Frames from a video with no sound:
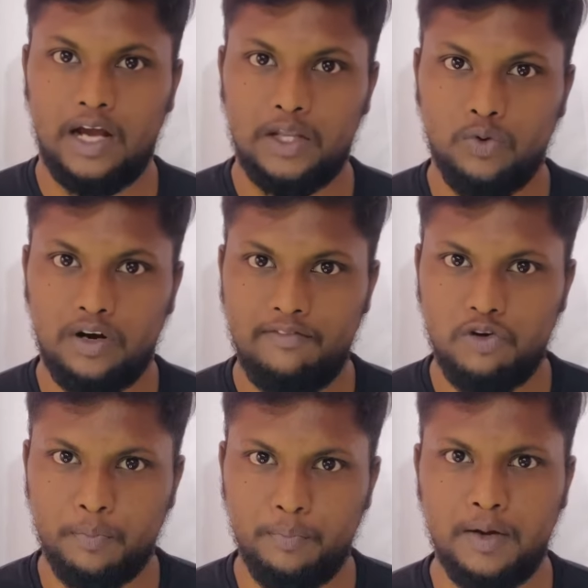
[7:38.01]
அது உங்கள் லைஃப்
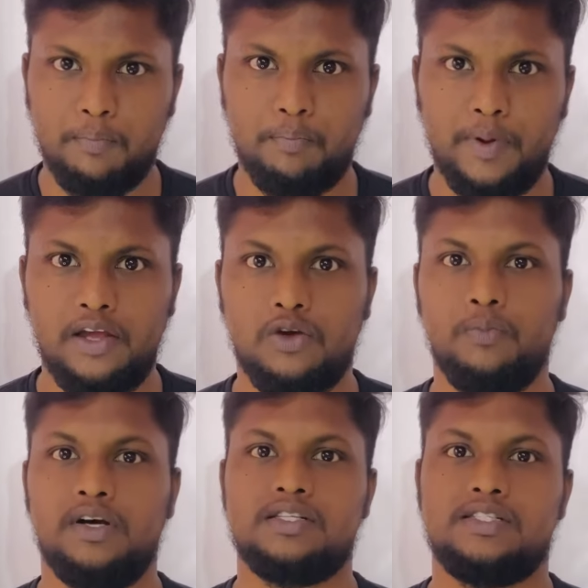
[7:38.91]
ஒரு மிகப்பெரிய
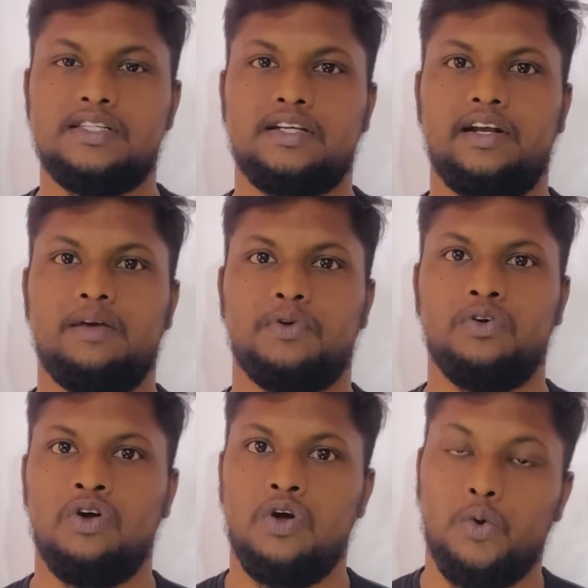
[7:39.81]
ஹியூமங்கஸ் சேஞ்ச் கிரியேட் பண்ணும்